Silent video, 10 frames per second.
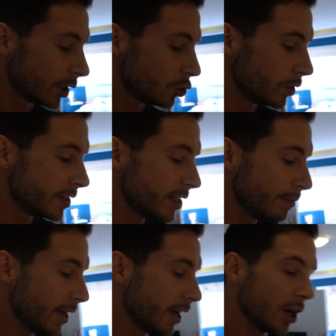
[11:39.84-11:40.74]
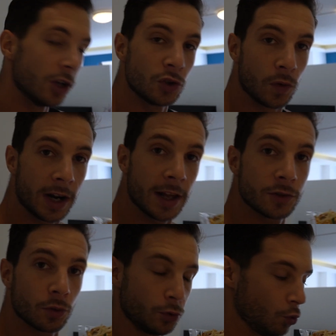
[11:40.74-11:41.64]
et que tu veux estimer, tu vois là
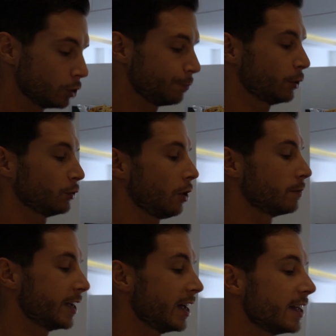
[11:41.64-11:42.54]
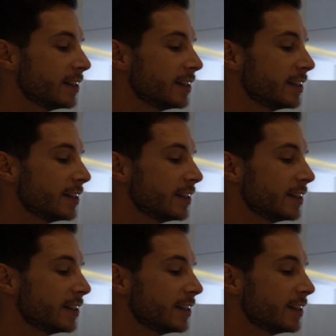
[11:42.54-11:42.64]
sur une grosse portion comme ça,